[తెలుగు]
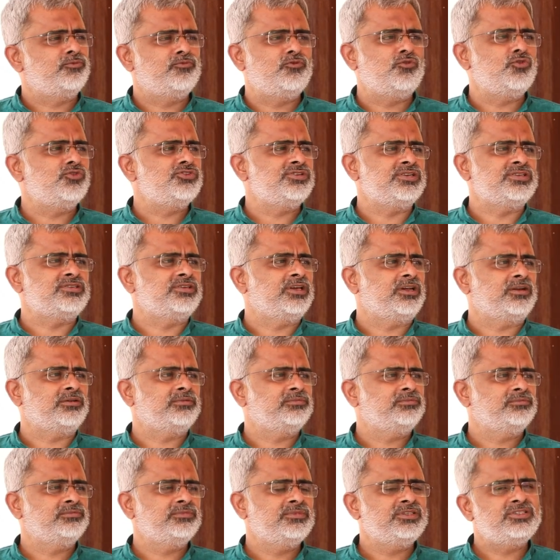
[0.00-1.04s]
ఫోన్ చేశారు
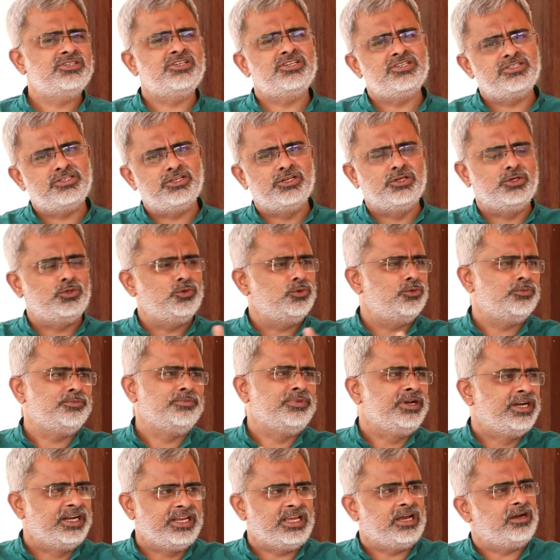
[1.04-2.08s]
షీఈ్ ఇన్ టు
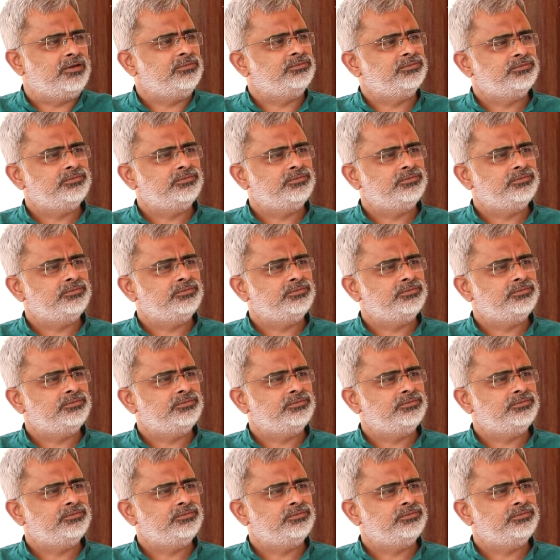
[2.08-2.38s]
మీడియా